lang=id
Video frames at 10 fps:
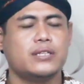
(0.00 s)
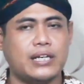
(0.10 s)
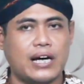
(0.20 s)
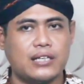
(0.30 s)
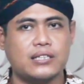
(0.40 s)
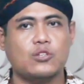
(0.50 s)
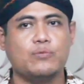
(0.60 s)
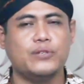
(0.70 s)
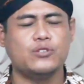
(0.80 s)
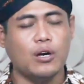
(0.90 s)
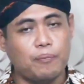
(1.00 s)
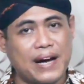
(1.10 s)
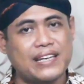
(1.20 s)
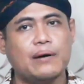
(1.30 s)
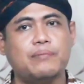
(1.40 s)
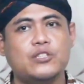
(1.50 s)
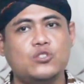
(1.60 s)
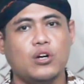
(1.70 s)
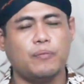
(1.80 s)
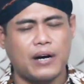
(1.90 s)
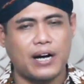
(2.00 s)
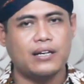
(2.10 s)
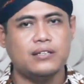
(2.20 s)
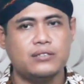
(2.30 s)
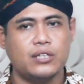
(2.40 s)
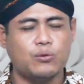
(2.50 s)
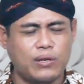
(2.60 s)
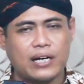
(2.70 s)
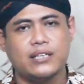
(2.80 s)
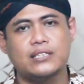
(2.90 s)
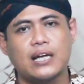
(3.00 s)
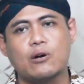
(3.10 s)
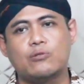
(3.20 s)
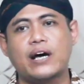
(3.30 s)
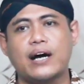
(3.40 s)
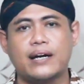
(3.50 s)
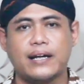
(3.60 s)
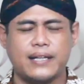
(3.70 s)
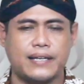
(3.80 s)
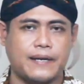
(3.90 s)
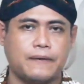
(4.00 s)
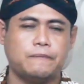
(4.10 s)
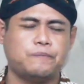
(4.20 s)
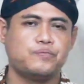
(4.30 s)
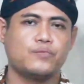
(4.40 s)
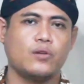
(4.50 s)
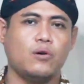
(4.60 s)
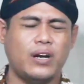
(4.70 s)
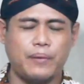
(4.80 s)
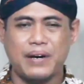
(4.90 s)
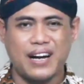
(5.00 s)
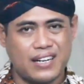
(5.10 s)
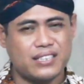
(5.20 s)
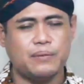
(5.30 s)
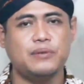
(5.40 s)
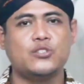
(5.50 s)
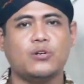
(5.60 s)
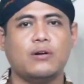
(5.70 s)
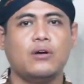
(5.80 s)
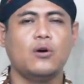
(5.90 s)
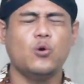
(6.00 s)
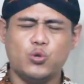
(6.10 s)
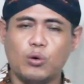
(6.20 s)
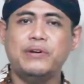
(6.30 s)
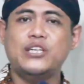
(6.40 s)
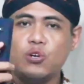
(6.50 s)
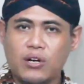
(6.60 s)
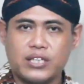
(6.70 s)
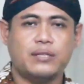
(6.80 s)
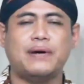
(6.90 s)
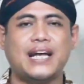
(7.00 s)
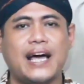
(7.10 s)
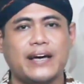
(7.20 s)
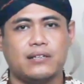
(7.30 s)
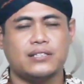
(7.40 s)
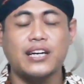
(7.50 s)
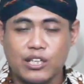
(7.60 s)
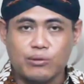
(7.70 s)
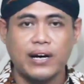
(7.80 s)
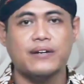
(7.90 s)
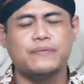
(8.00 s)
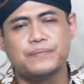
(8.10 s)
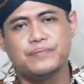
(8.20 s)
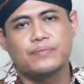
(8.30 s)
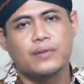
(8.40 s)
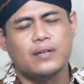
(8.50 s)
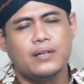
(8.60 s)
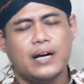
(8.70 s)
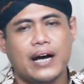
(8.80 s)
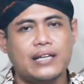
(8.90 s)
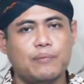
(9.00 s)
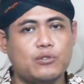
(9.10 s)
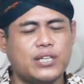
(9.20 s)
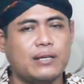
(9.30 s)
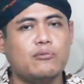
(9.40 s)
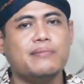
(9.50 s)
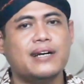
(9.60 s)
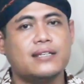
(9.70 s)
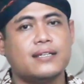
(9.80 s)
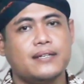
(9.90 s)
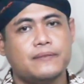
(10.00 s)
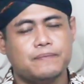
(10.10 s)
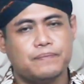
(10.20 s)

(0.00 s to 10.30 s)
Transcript: tidak hanya satu pinjol, banyak pinjol, bahkan diduga disalahgunakan datanya oleh para DC pinjol untuk pinjol di tempat lain. Saya gitu kan. Akhirnya perusahaannya mau mengerti.